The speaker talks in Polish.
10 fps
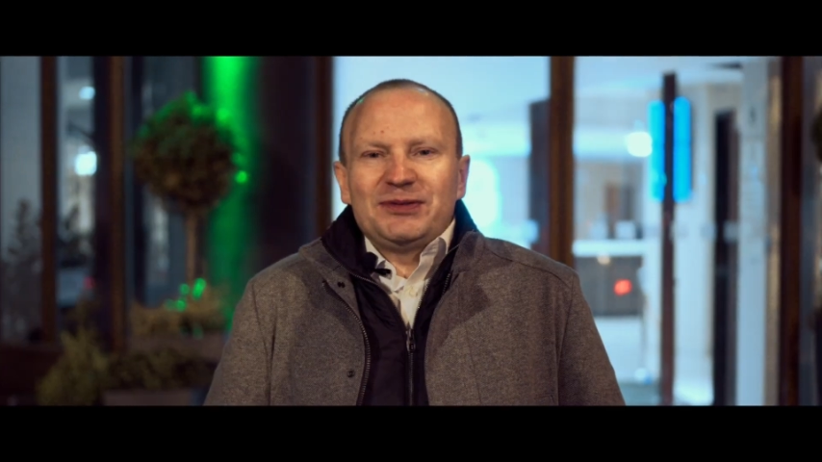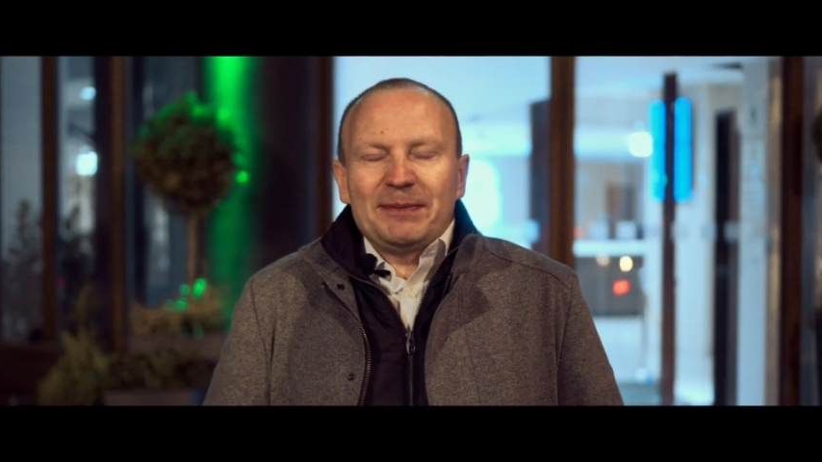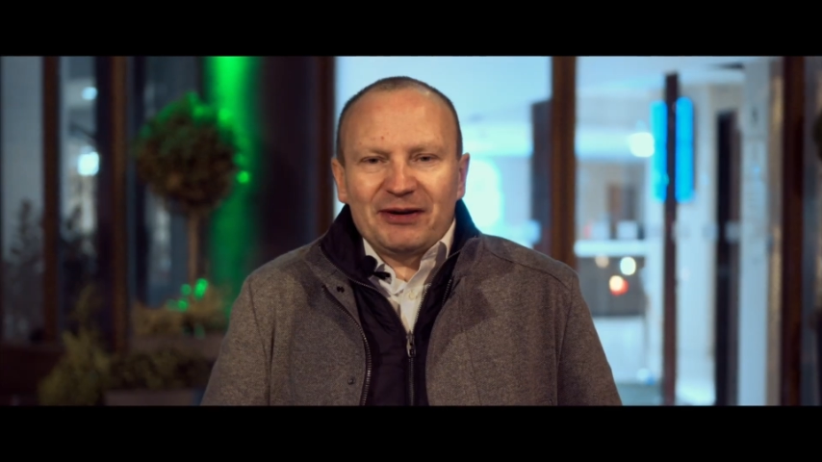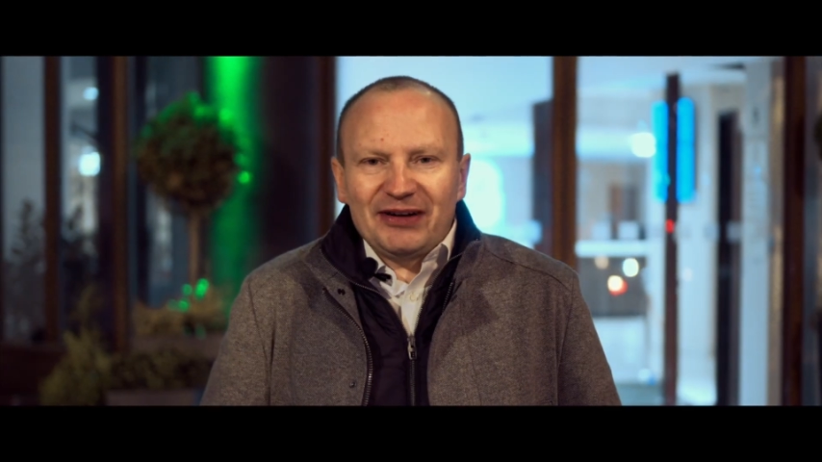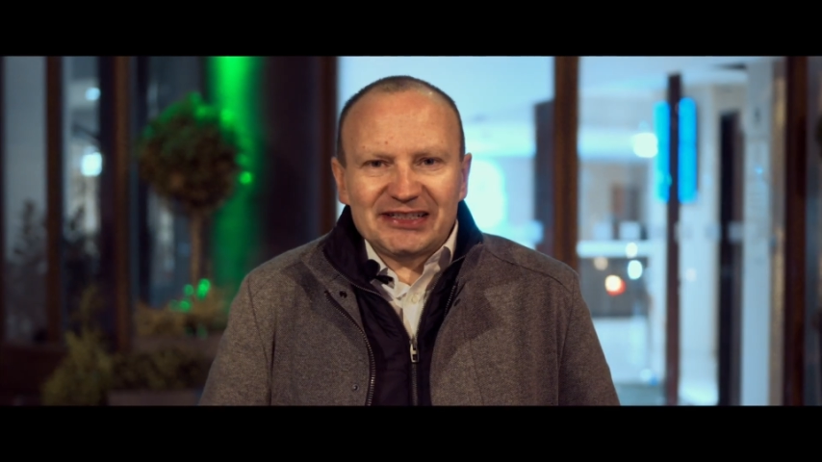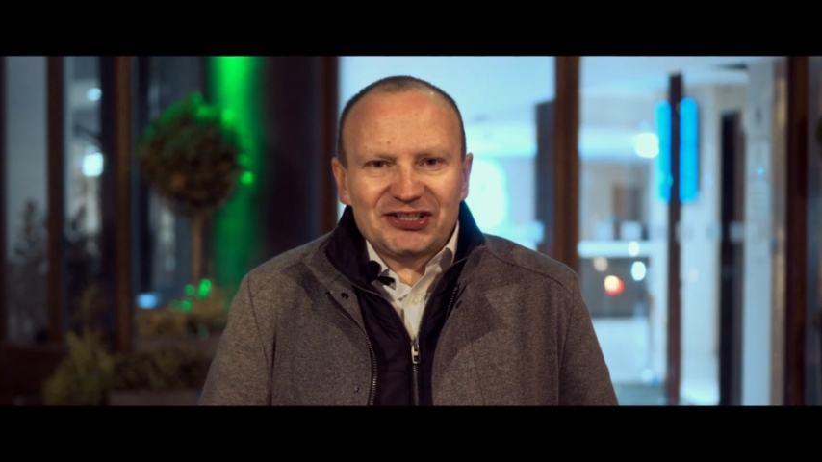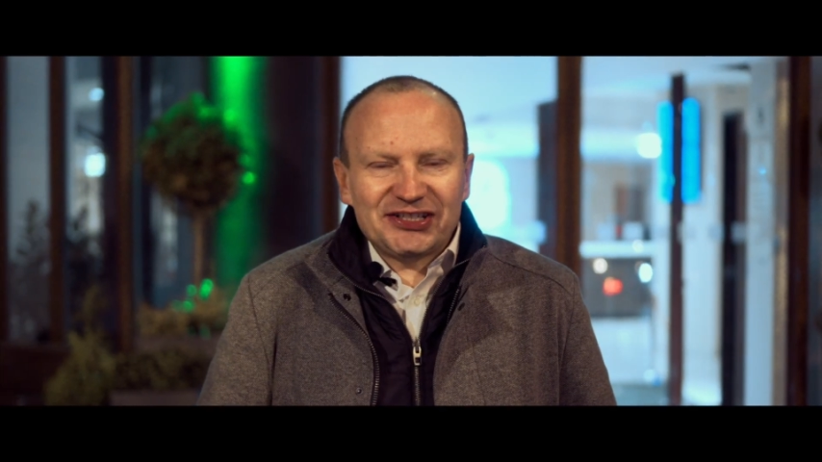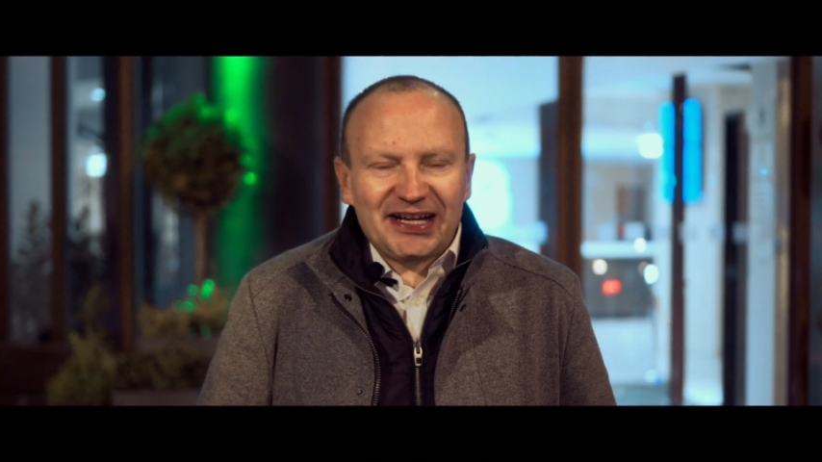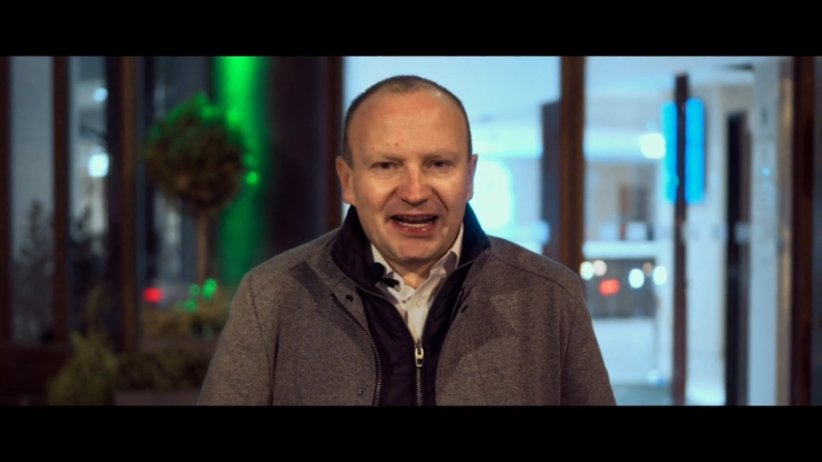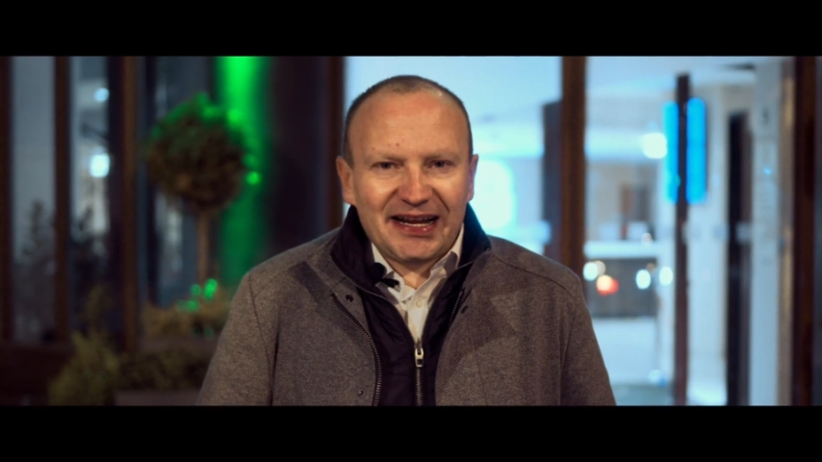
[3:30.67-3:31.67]
przeprowadzę
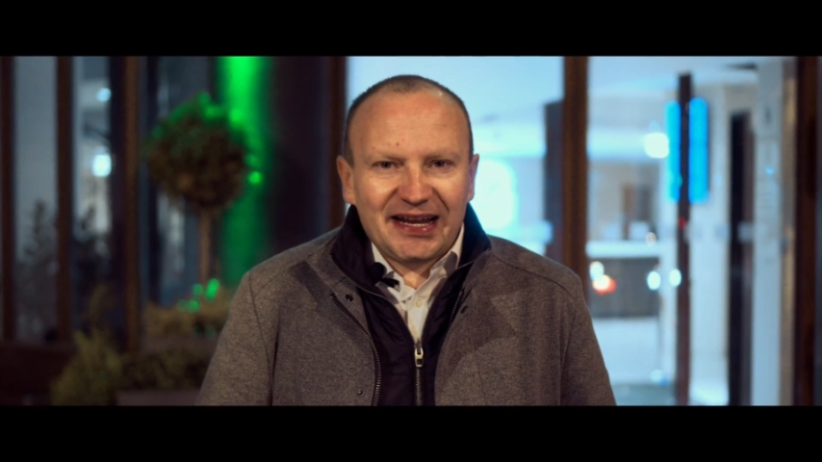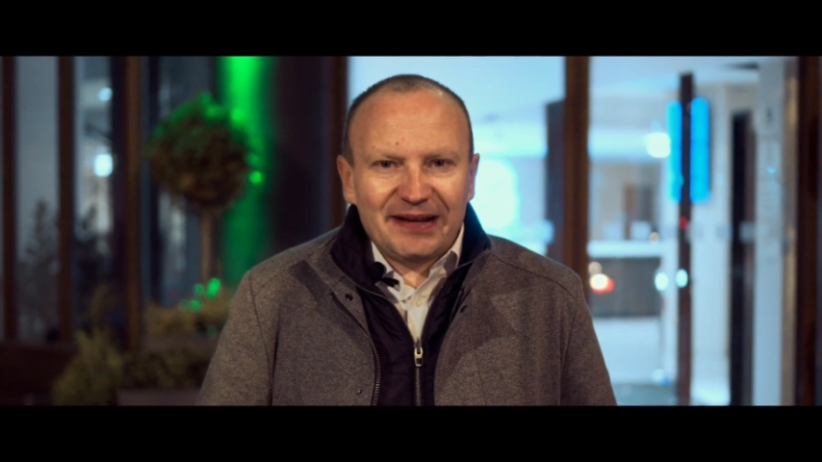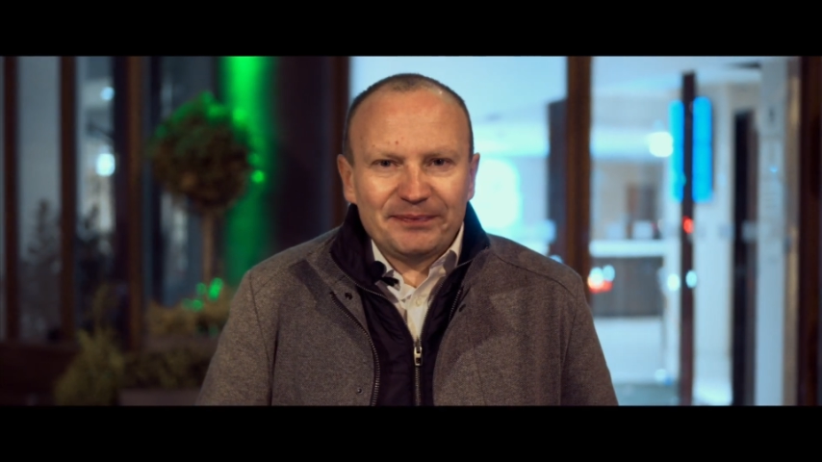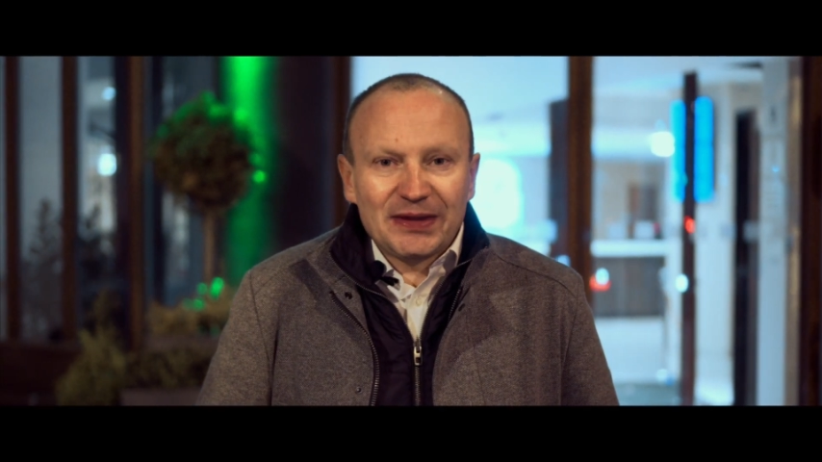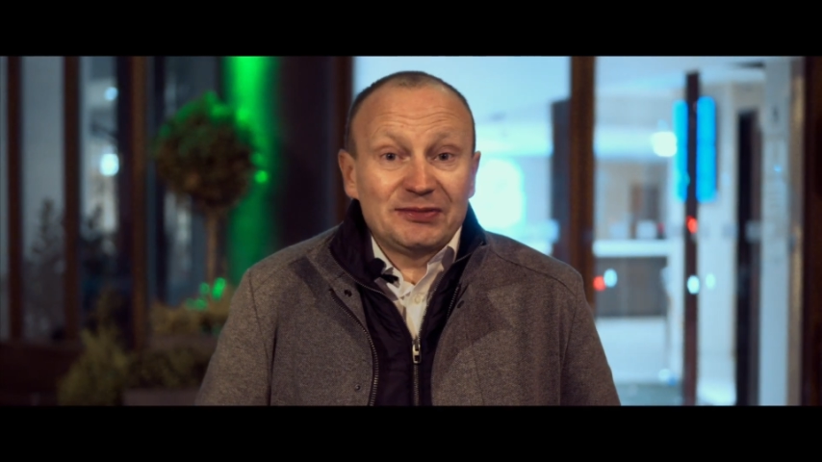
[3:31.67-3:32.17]
Cię za rękę